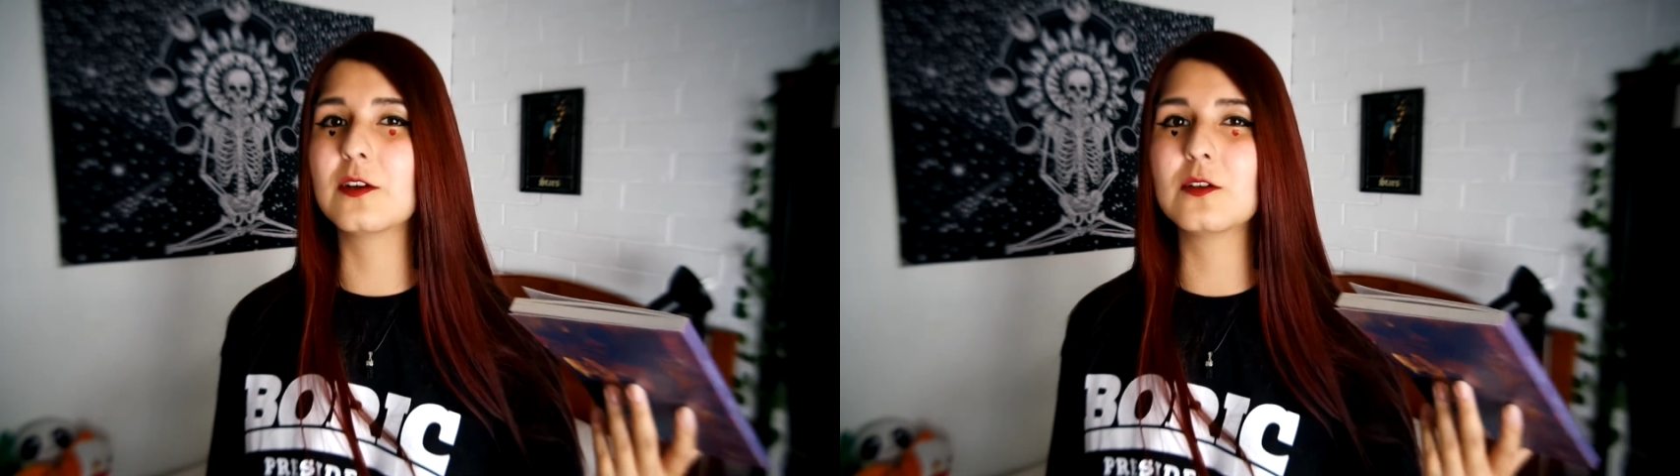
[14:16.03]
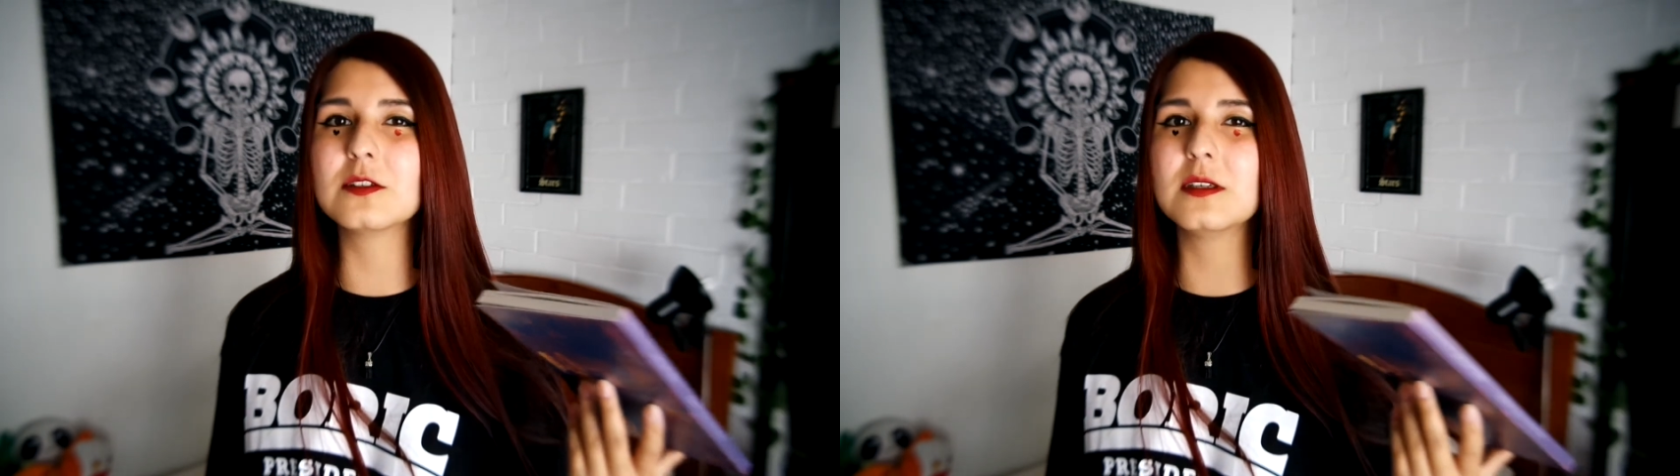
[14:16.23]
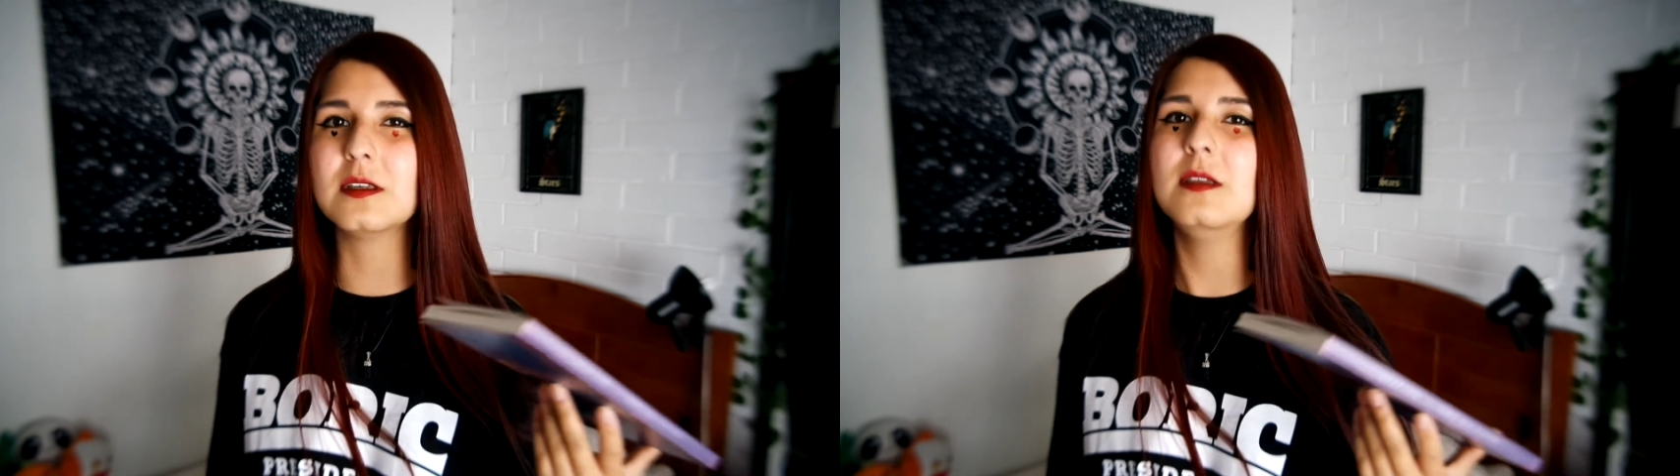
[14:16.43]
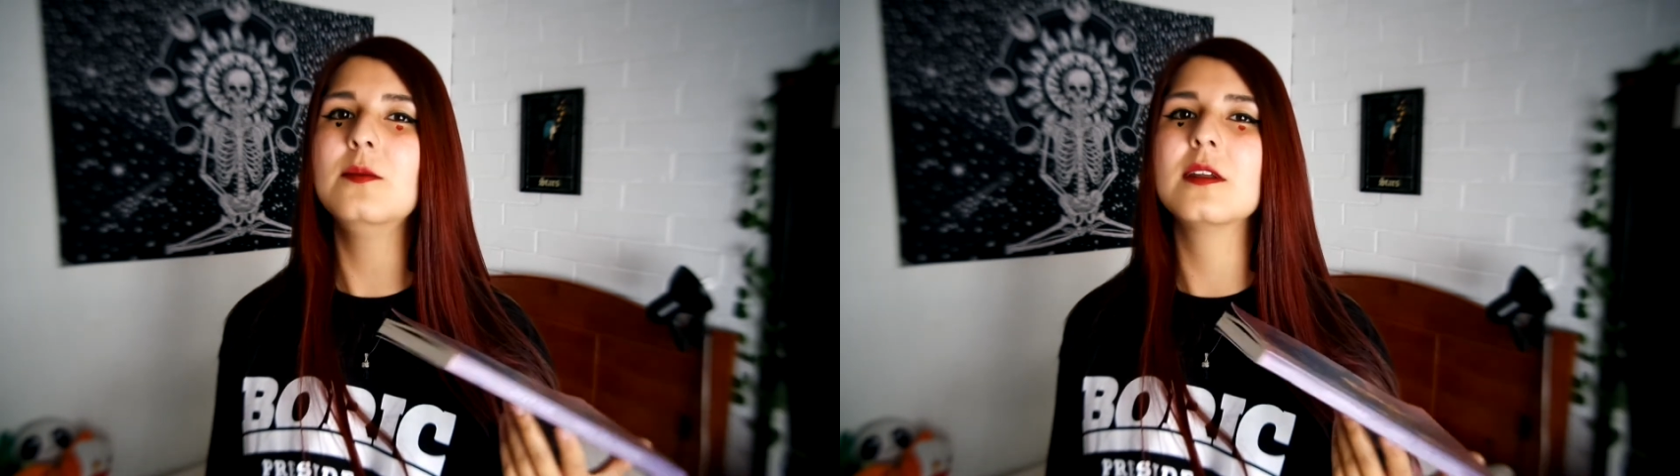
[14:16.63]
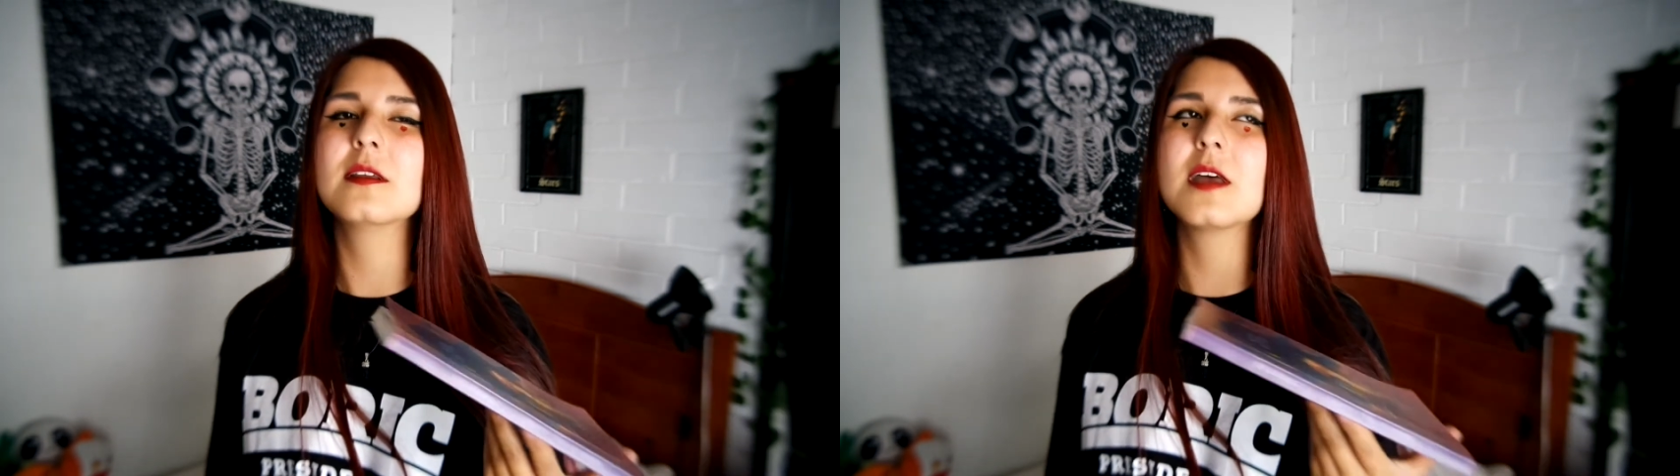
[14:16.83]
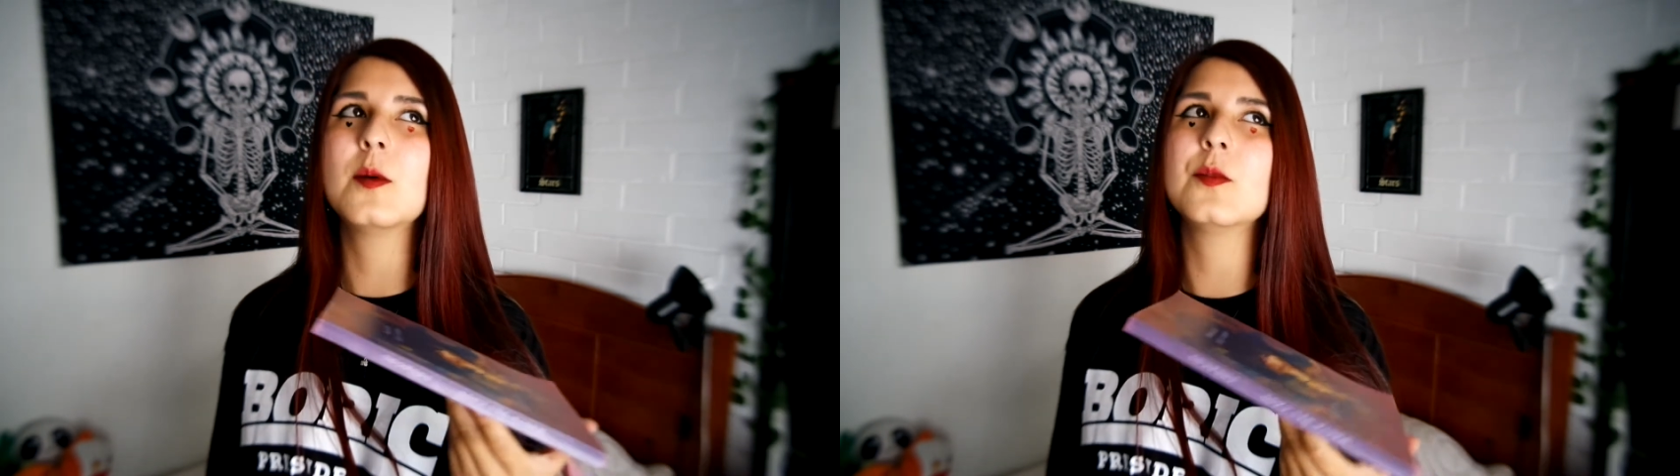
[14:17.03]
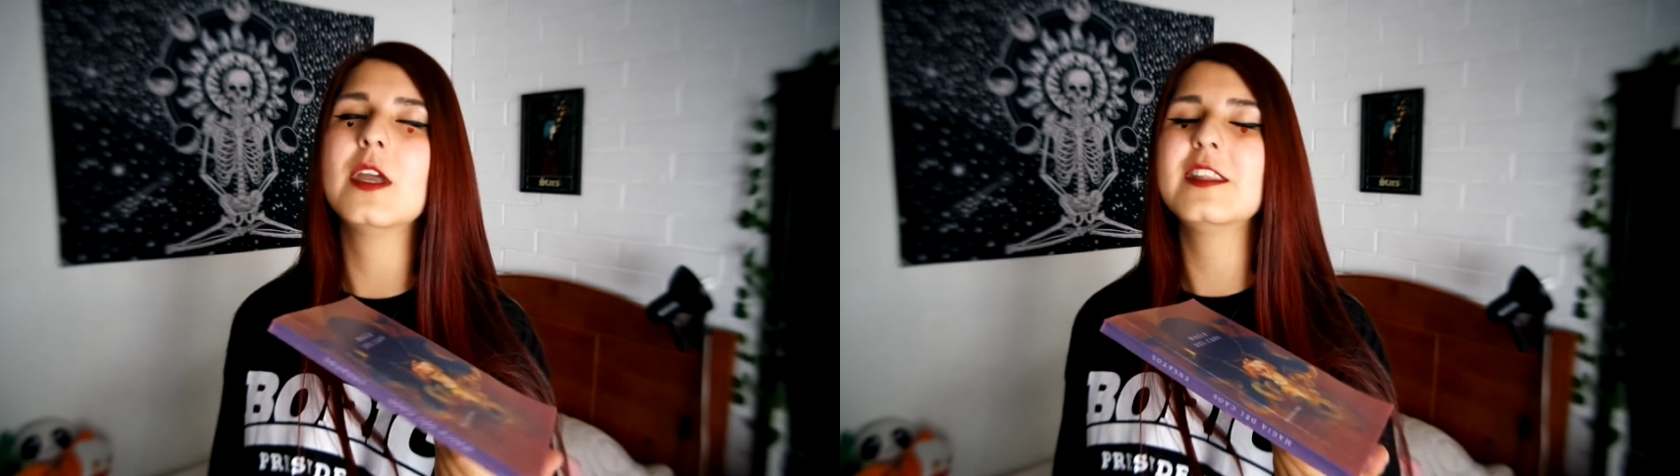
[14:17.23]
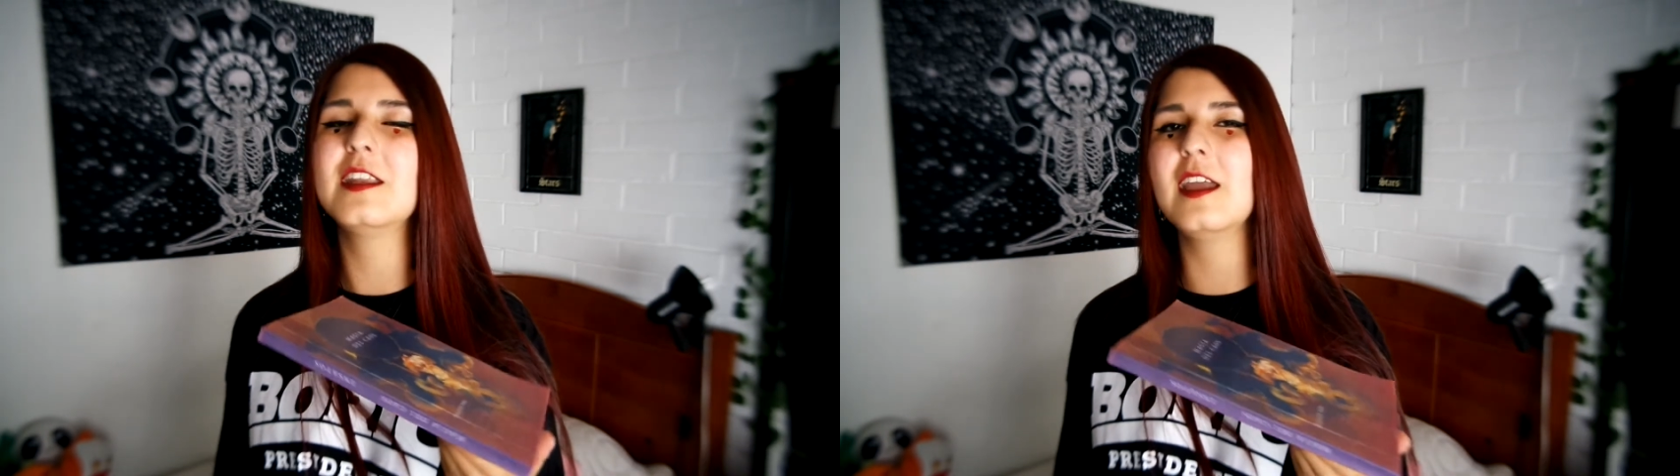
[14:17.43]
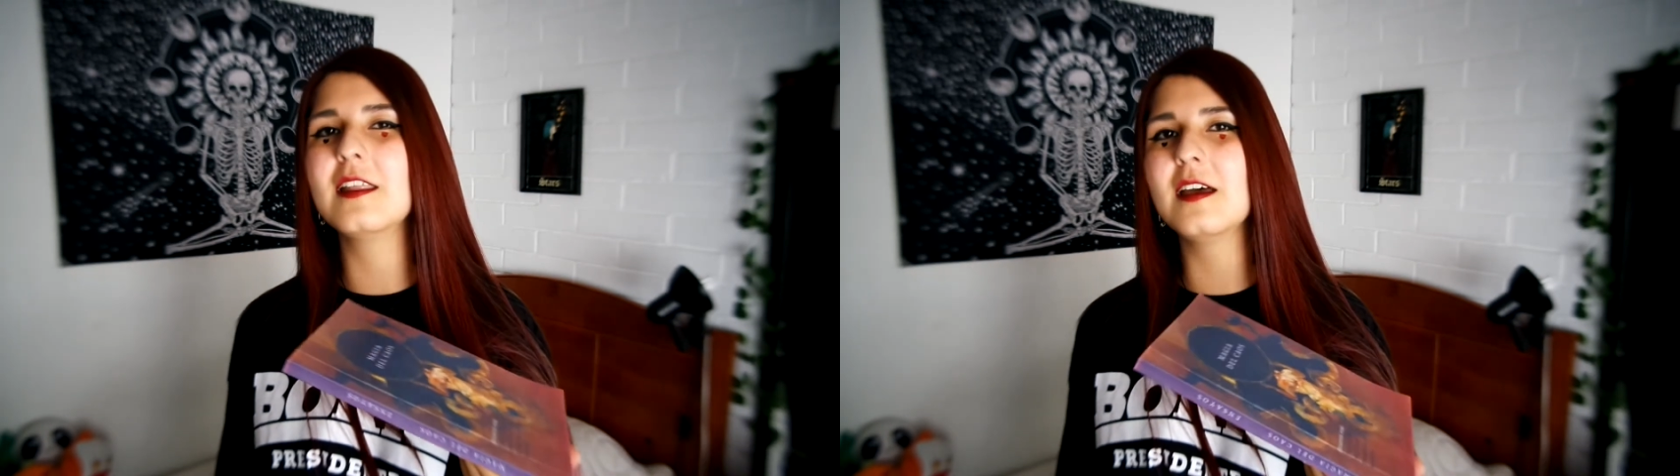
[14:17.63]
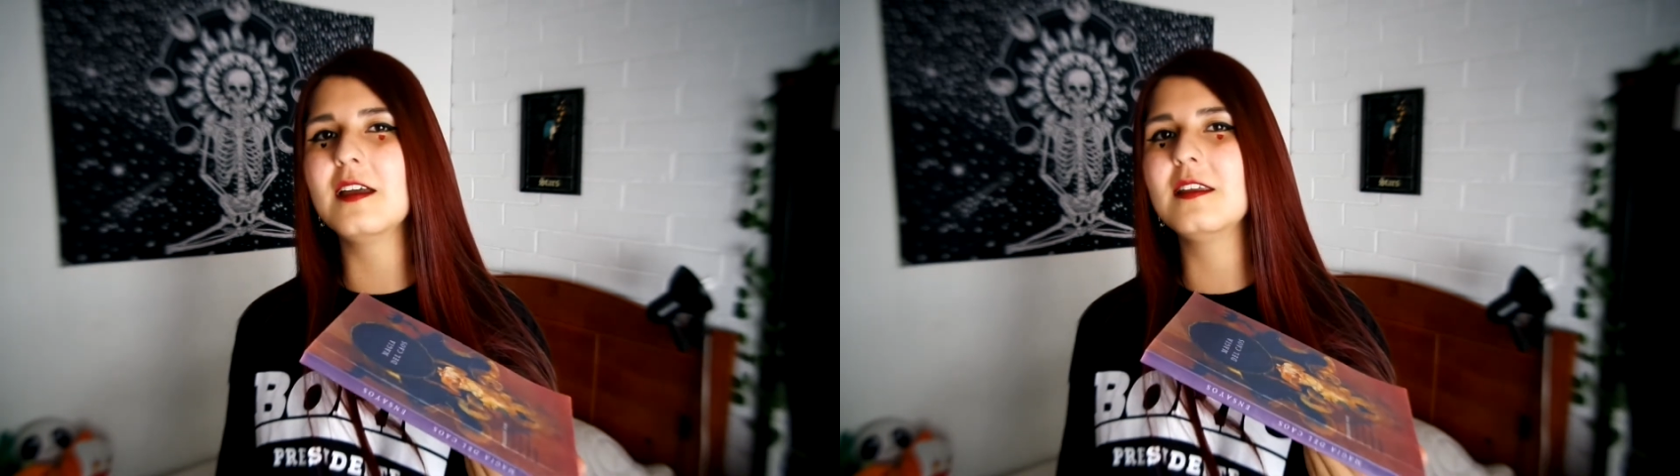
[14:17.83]
no seguí porque estaba muy
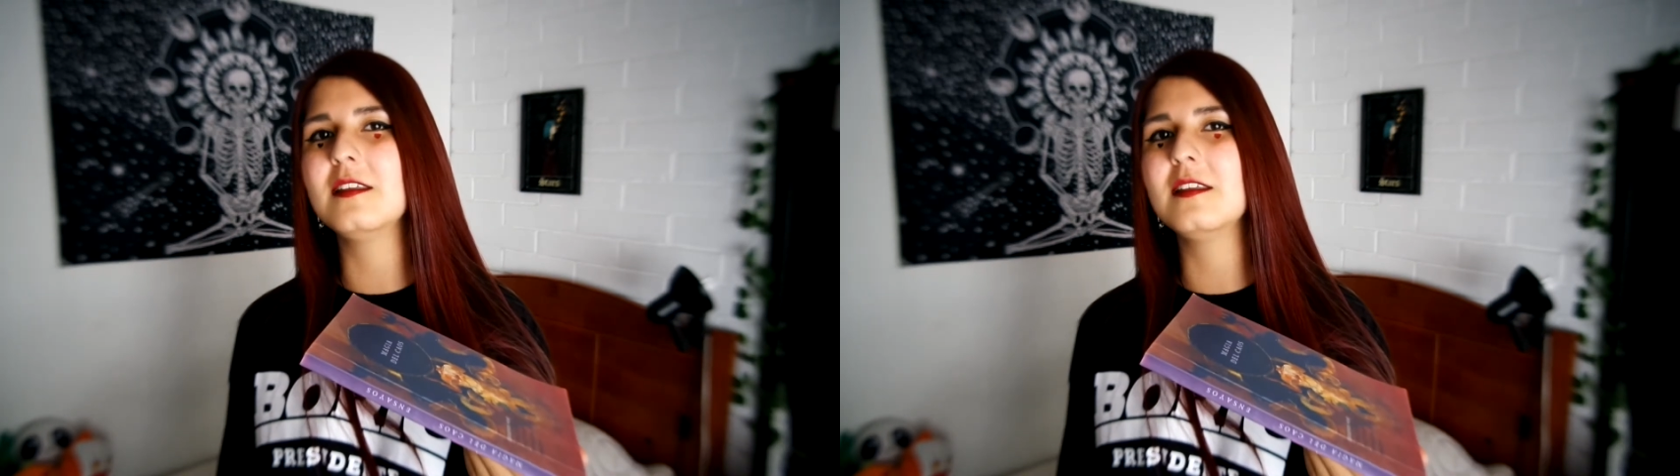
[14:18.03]
atareada